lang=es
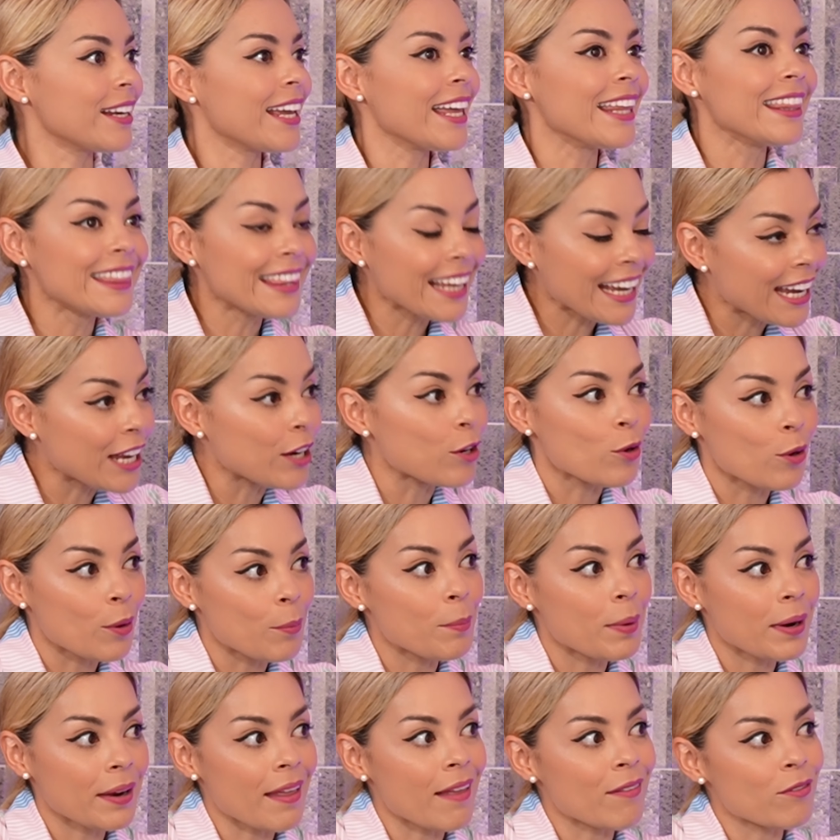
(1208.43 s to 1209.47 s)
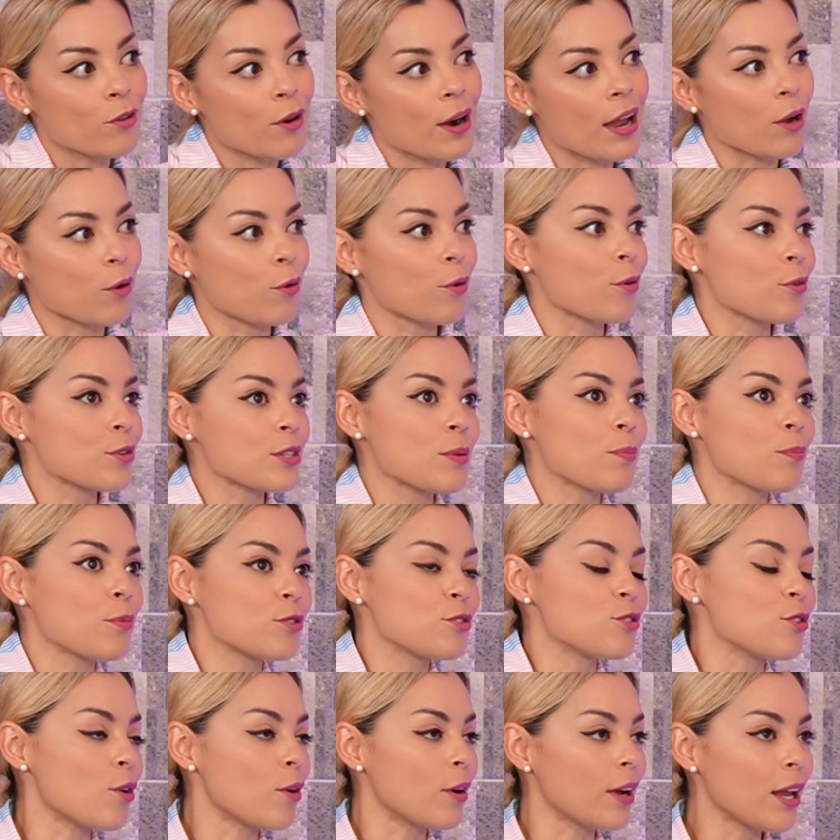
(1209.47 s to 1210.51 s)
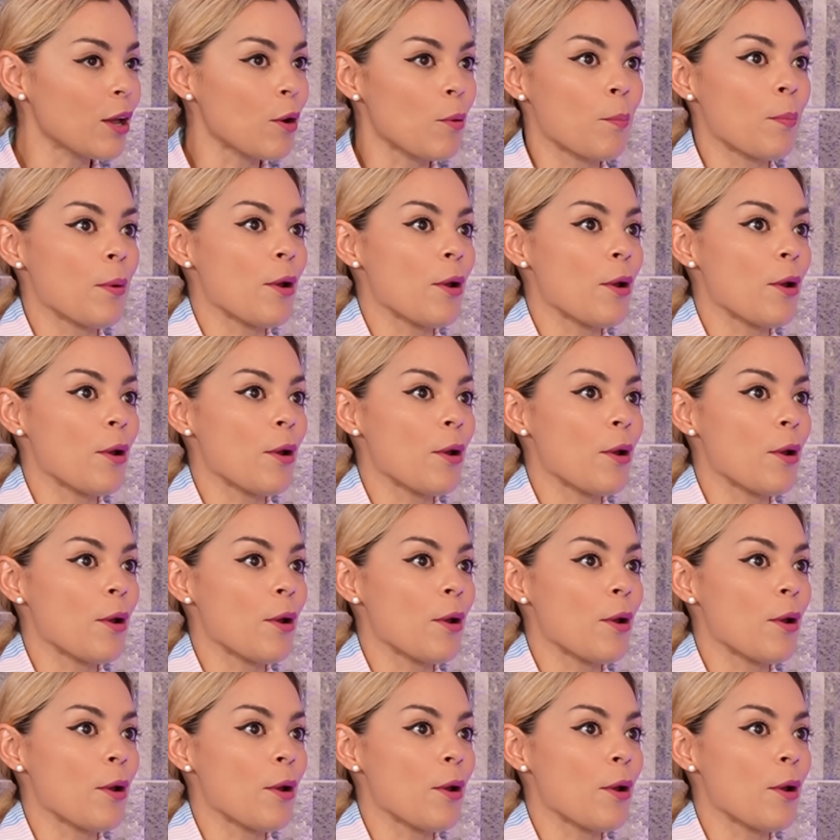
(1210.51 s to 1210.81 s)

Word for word: Gente que no en verdad no la conoce, pues yo creo.